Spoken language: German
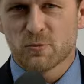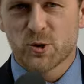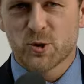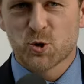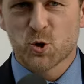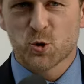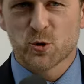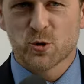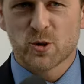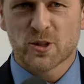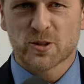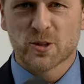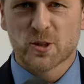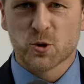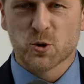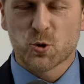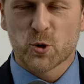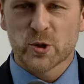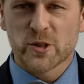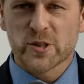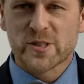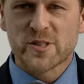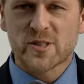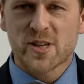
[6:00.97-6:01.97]
wie schon
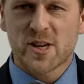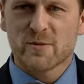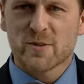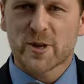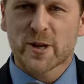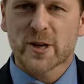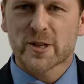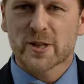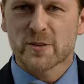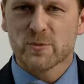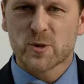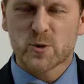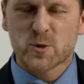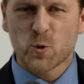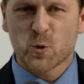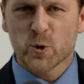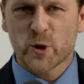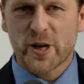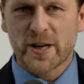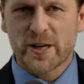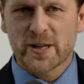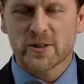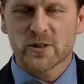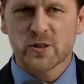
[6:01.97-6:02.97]
angedeutet, die Cyberakademie ist
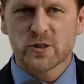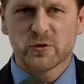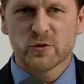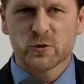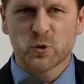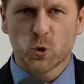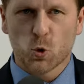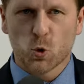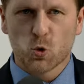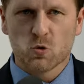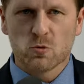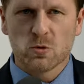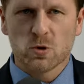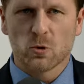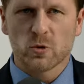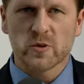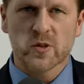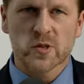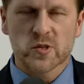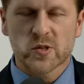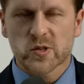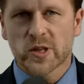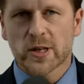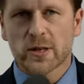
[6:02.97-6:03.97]
noch relativ jung.
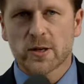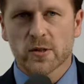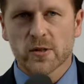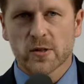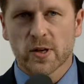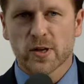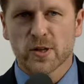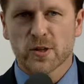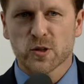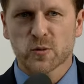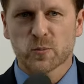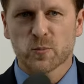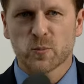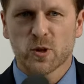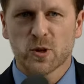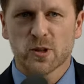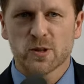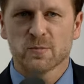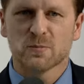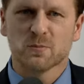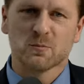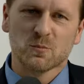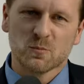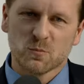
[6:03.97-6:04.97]
Unser Ziel ist
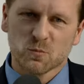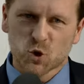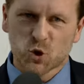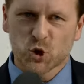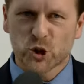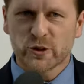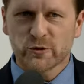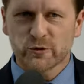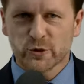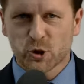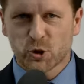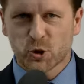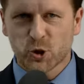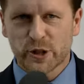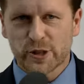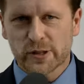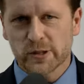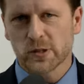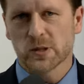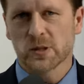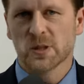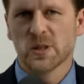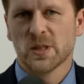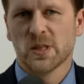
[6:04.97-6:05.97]
erstmal Schritt für
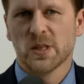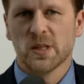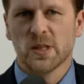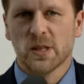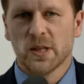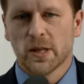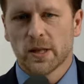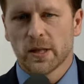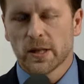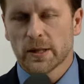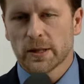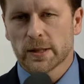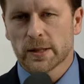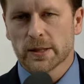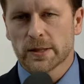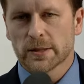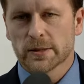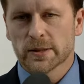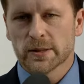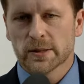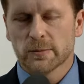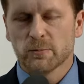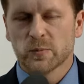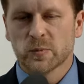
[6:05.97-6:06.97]
Schritt äh,
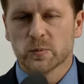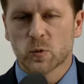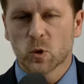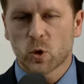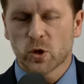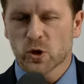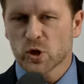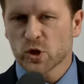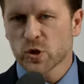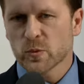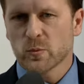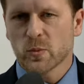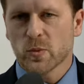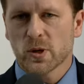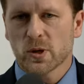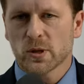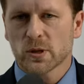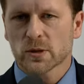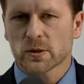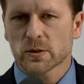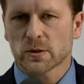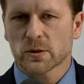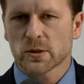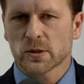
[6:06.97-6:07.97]
den deutschen
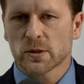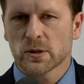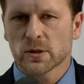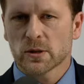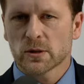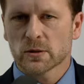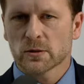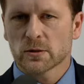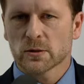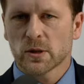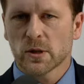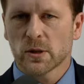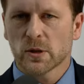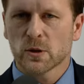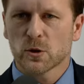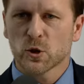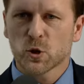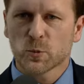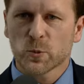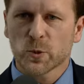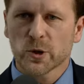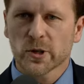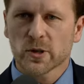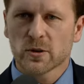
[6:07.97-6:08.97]
Markt äh, ein
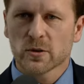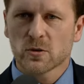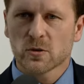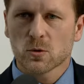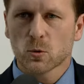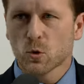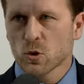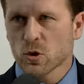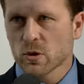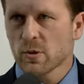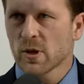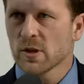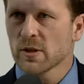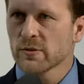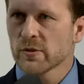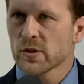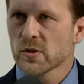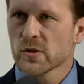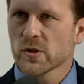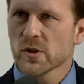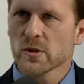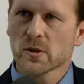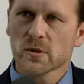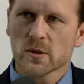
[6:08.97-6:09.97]
entsprechendes
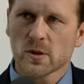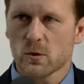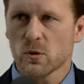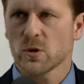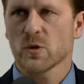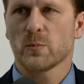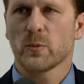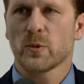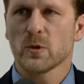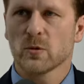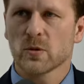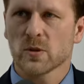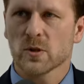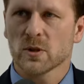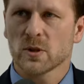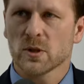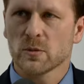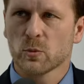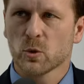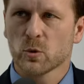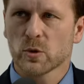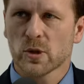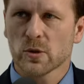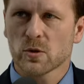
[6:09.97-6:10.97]
hochqualifiziertes
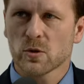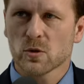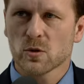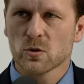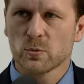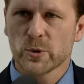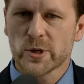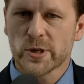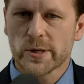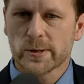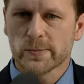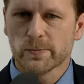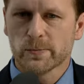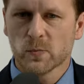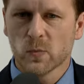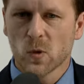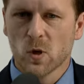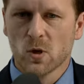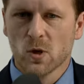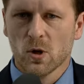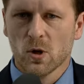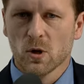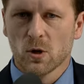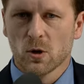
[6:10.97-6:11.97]
Ausbildungsangebot anzubieten
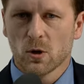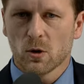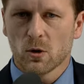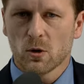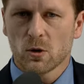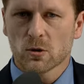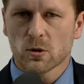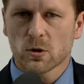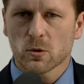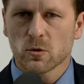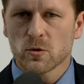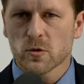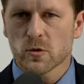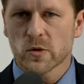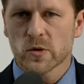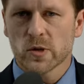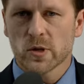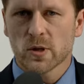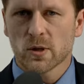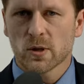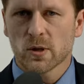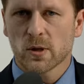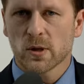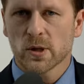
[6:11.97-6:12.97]
und uns
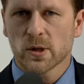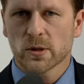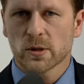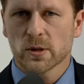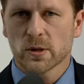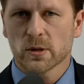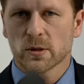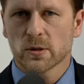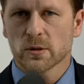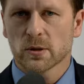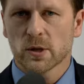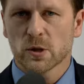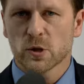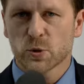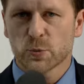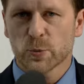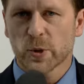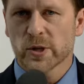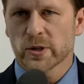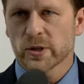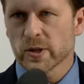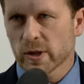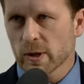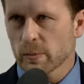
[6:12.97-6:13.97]
hier eine
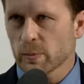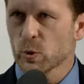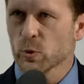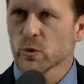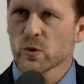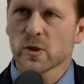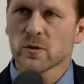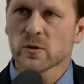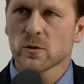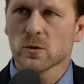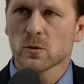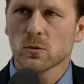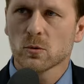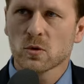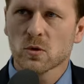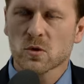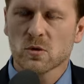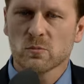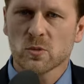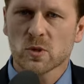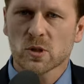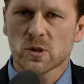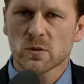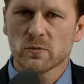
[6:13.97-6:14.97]
entsprechende Reputation
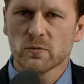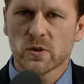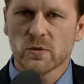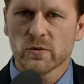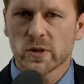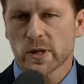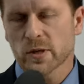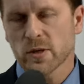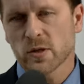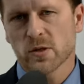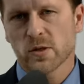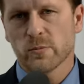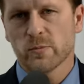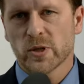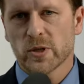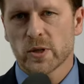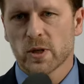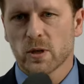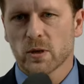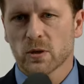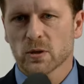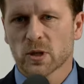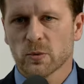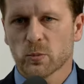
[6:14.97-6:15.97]
zu machen. Wir werden das
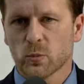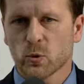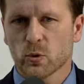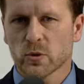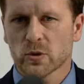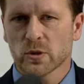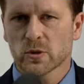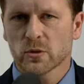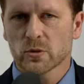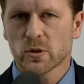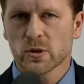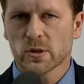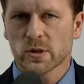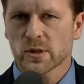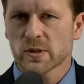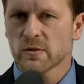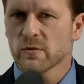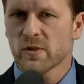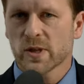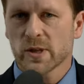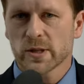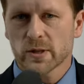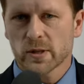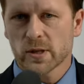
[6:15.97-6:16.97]
Seminarangebot natürlich
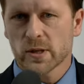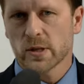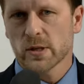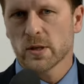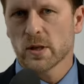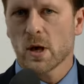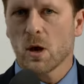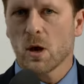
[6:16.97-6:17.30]
dann weiterhin